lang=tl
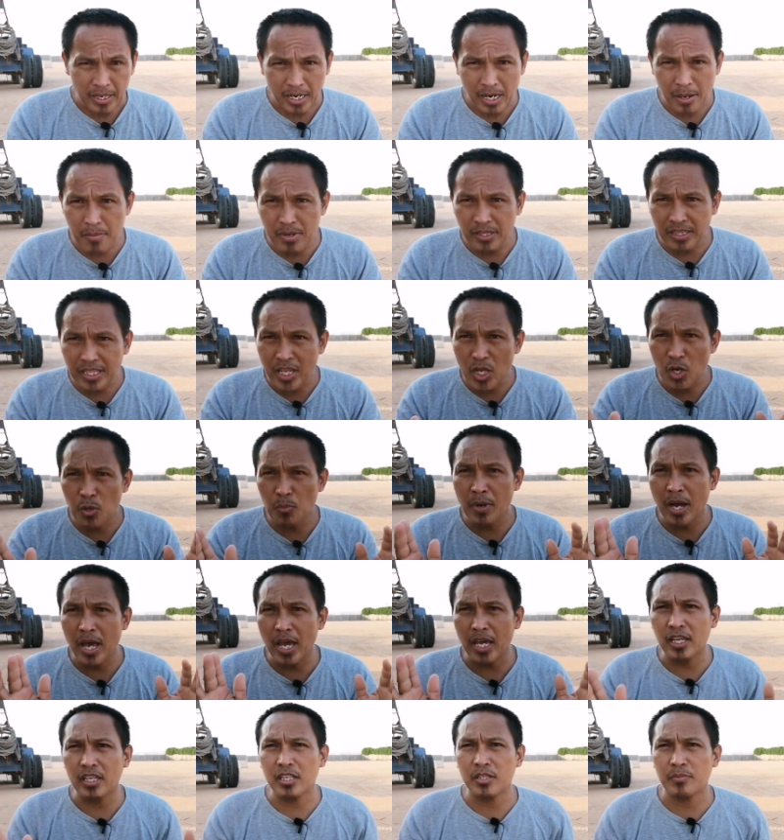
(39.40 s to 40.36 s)
Marami tayong
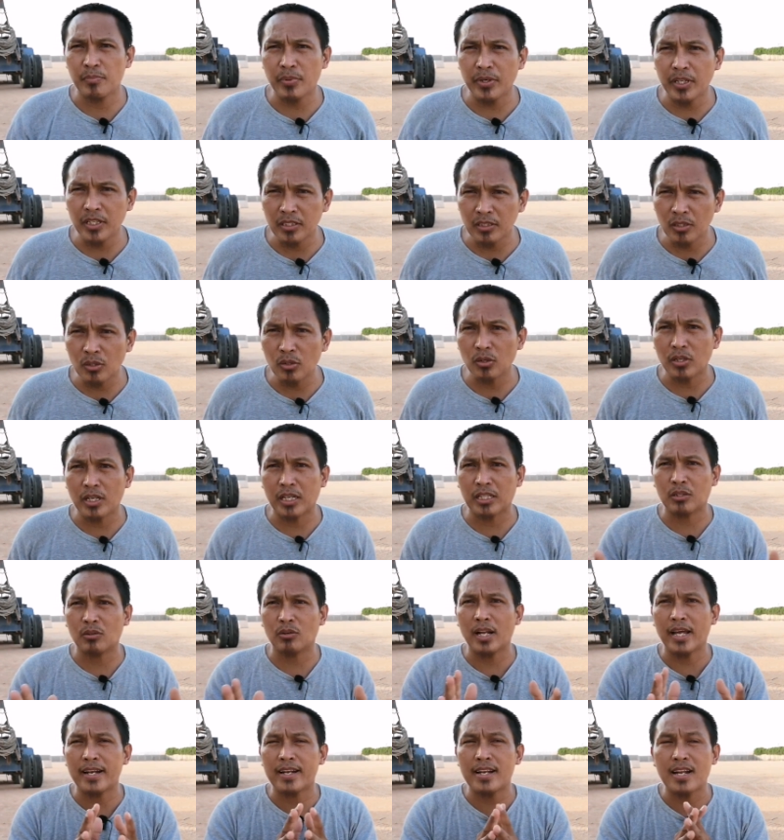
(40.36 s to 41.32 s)
mga eksperto
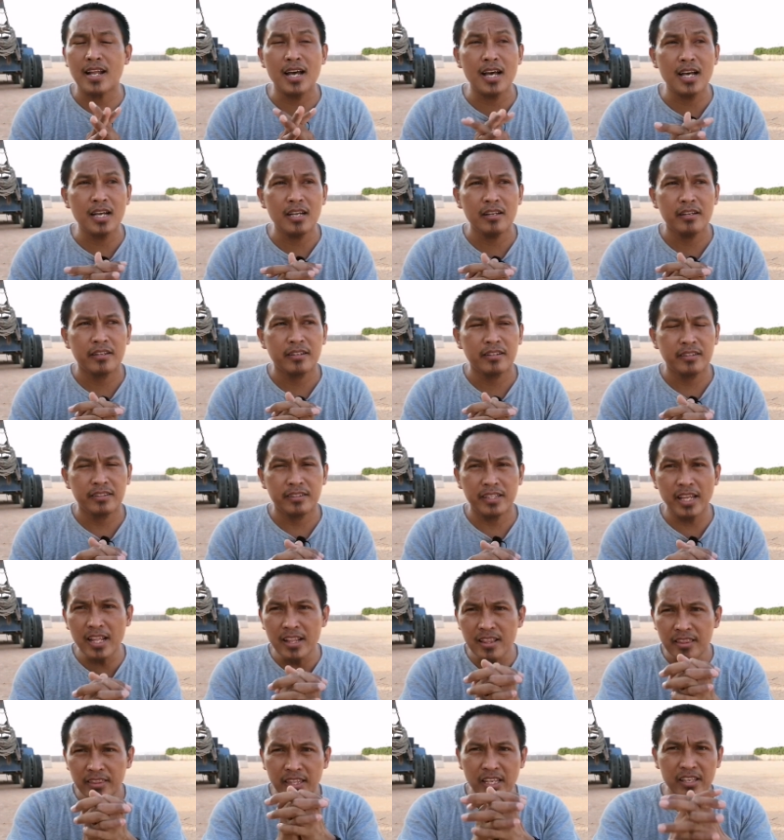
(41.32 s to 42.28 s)
katulad ng
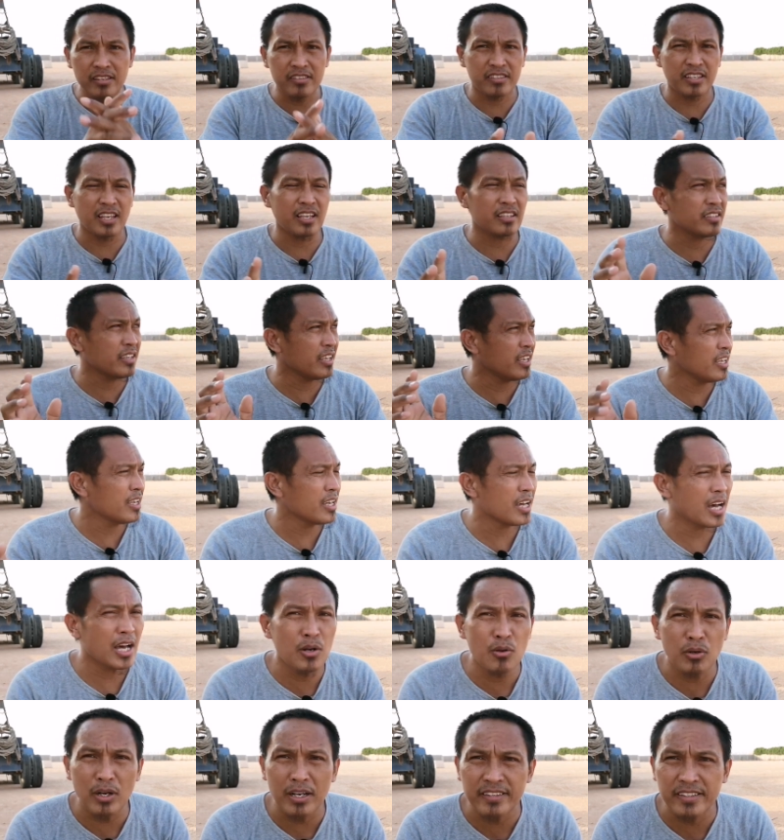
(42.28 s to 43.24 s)
dentist kasi
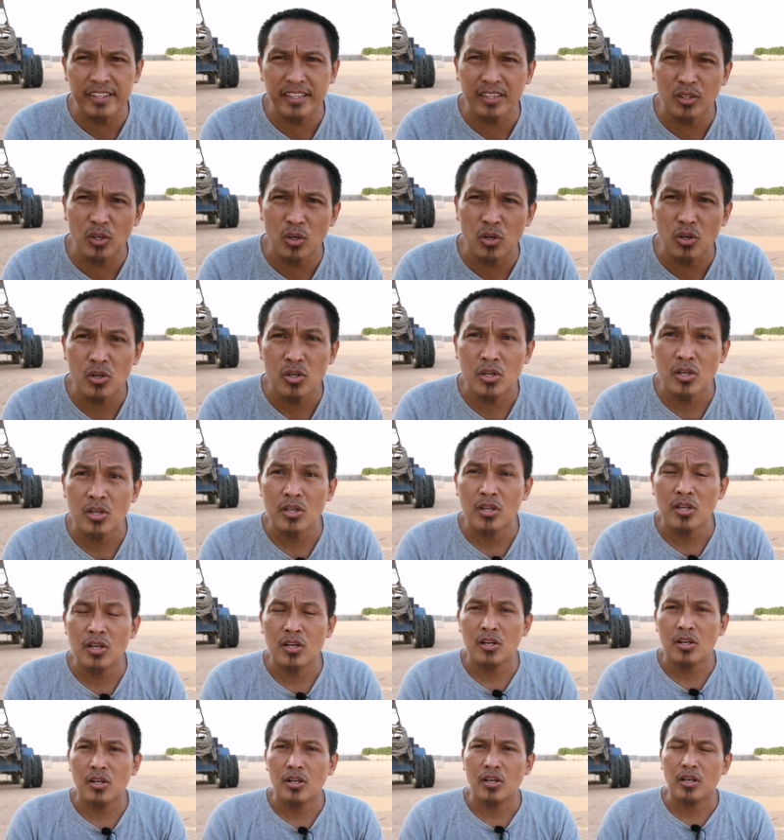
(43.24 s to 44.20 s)
ano kasi ito
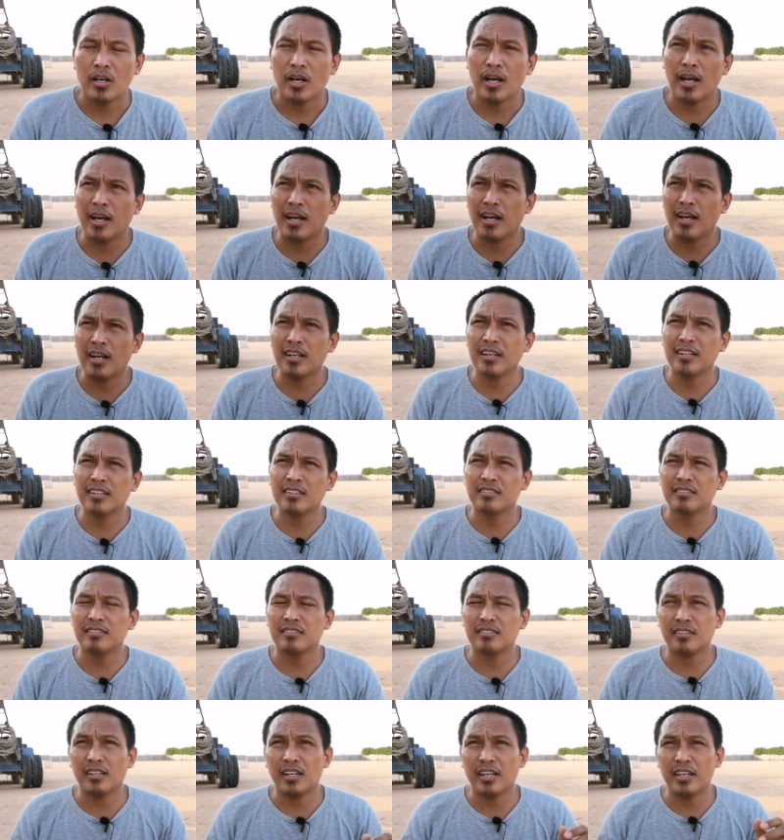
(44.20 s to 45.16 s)
ang
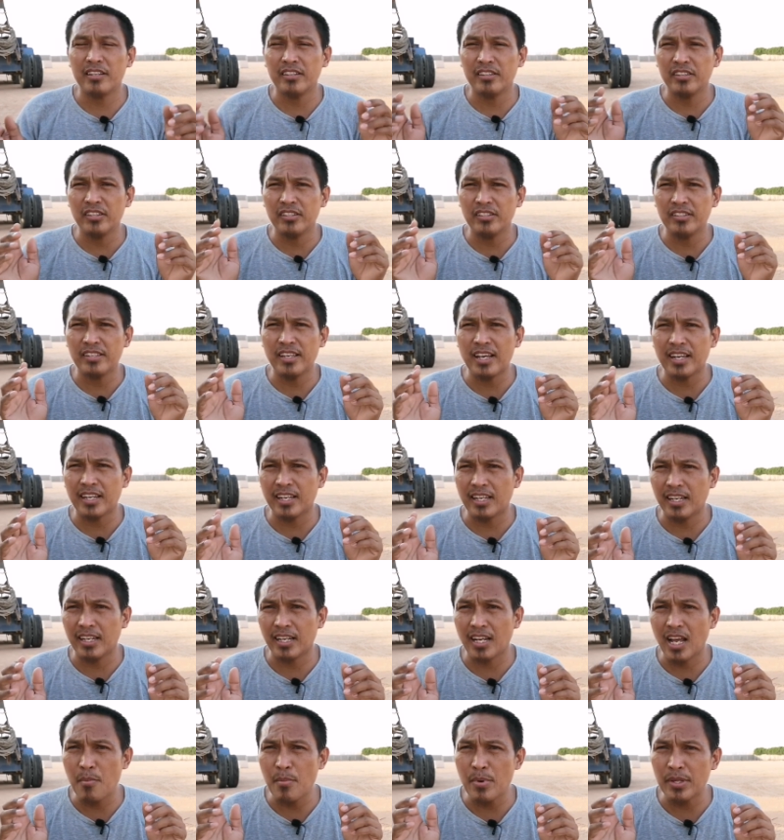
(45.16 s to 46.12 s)
anesthesia
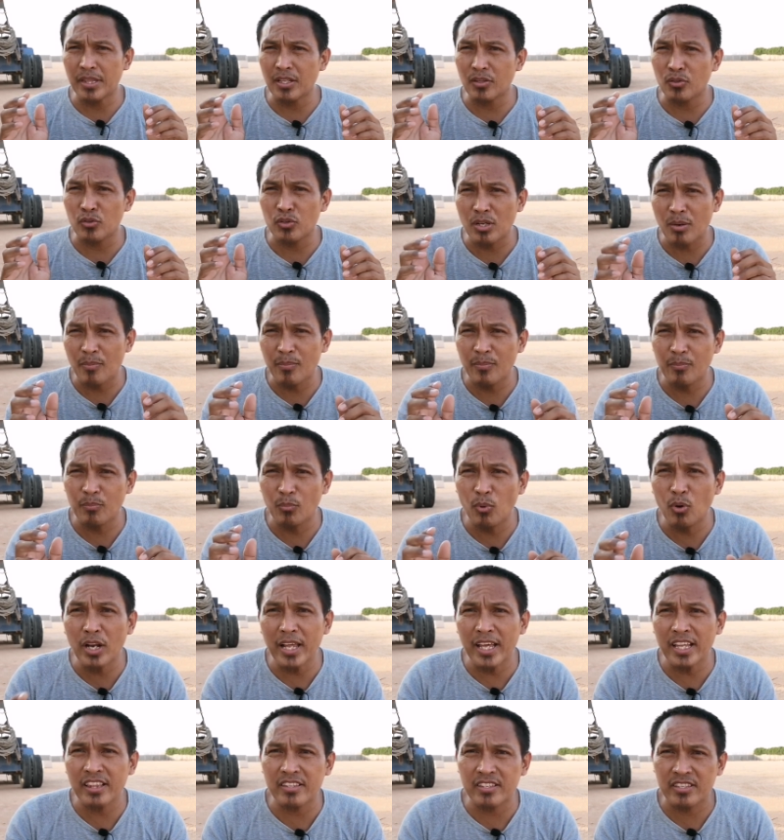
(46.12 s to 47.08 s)
ginagamit natin sa
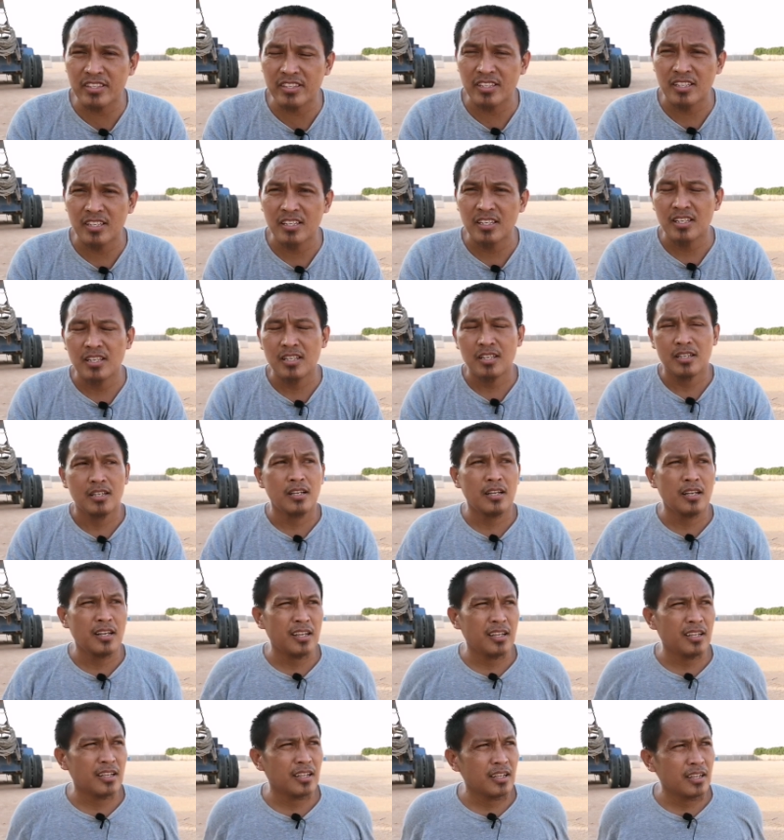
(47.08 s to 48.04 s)
bullets.
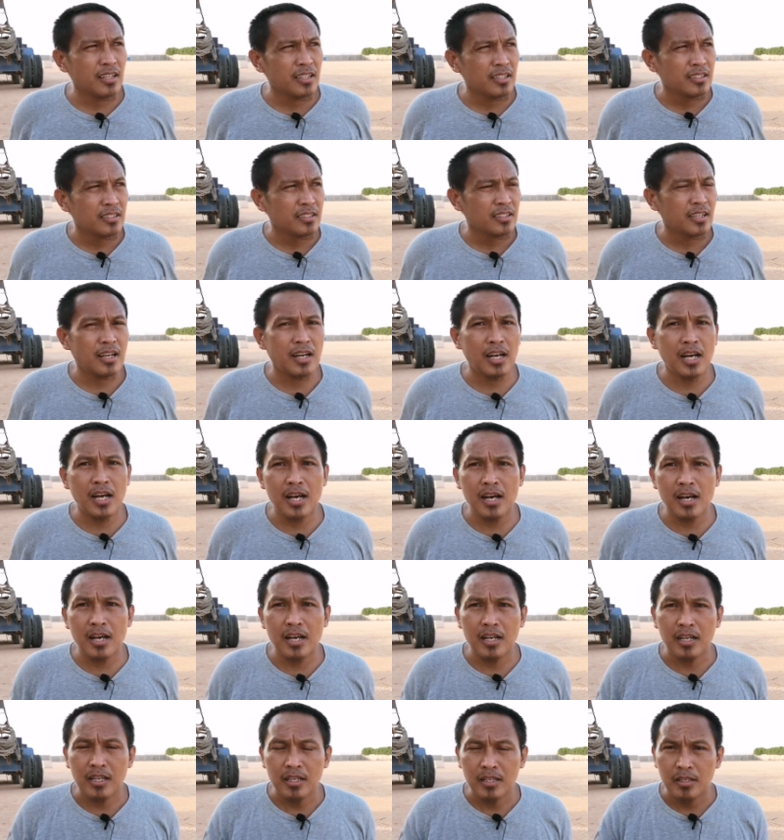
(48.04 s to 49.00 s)
Ah,
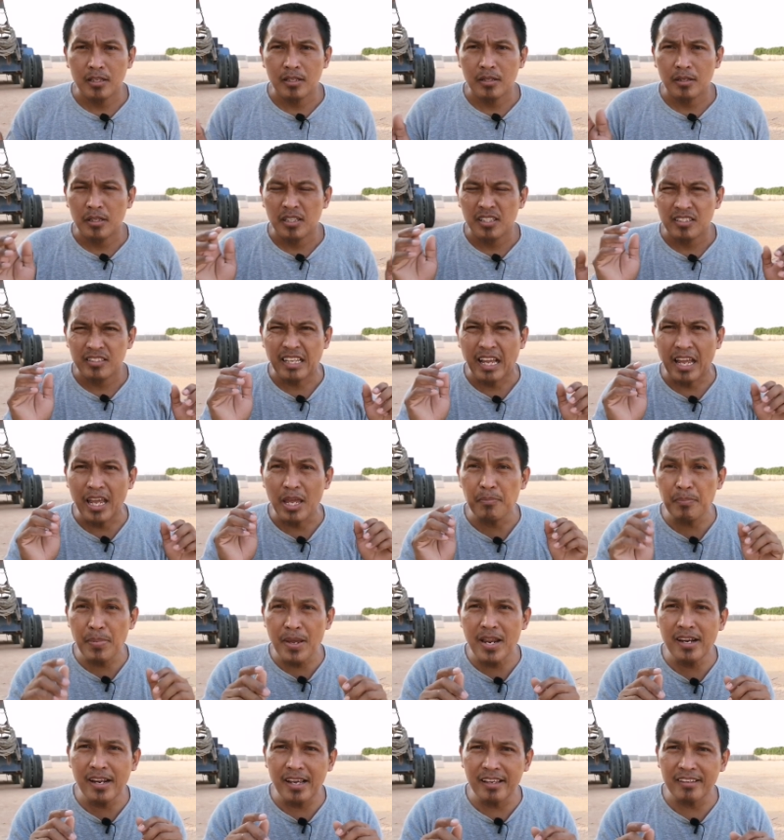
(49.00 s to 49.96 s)
uh, sa
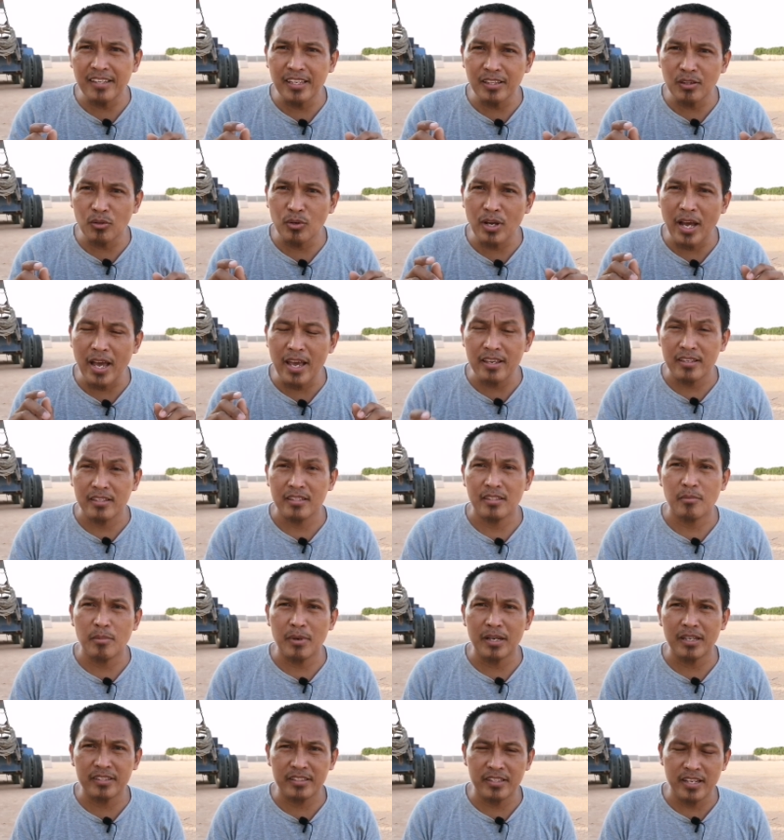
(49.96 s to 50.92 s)
ipin kasi ito guys,
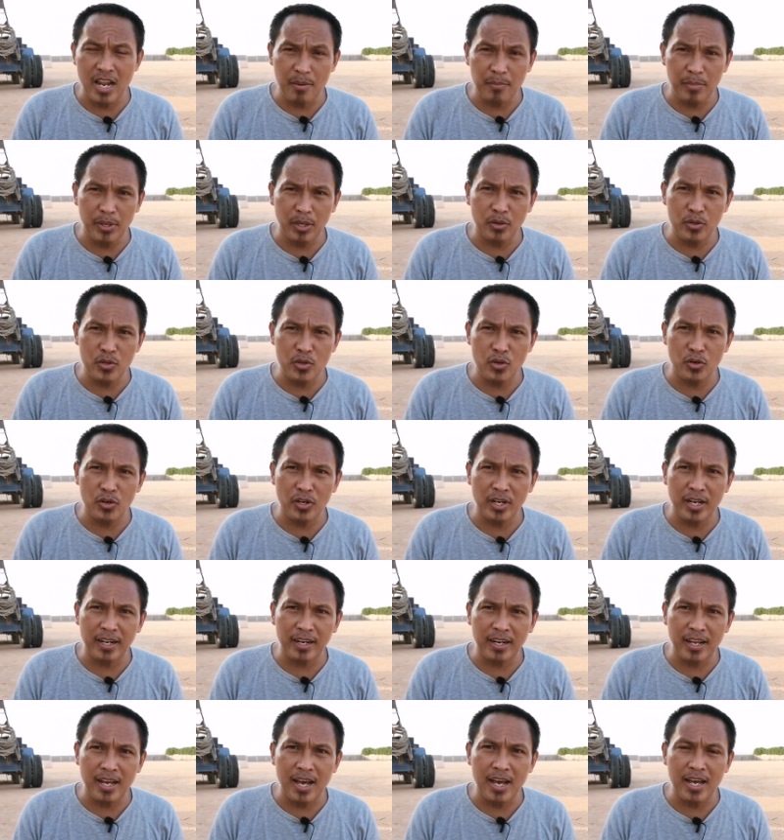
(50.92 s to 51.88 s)
'di ba? Sinabi ko 'yon
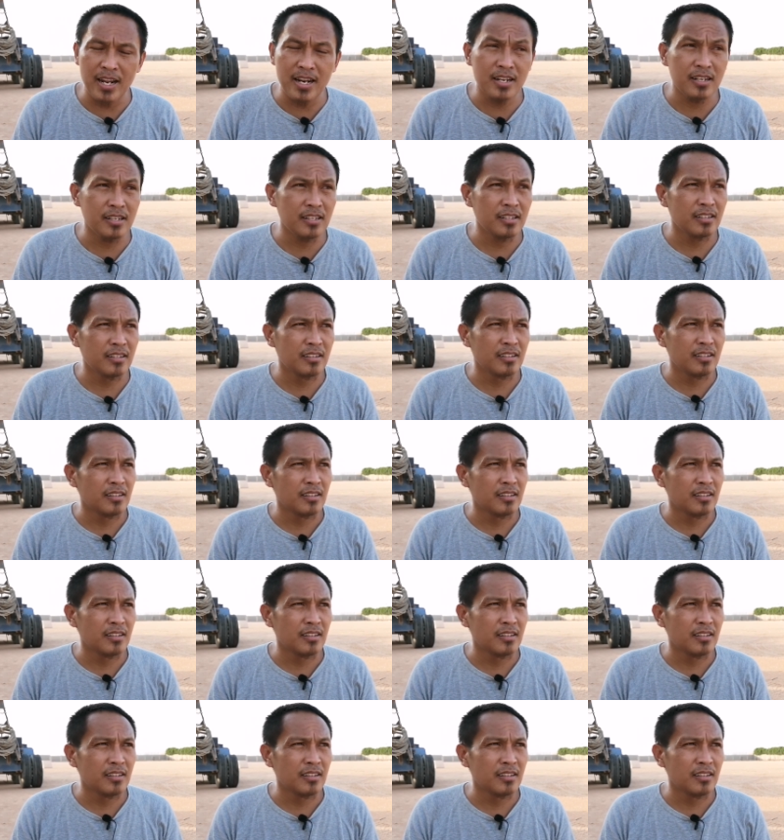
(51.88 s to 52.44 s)
nakaraan.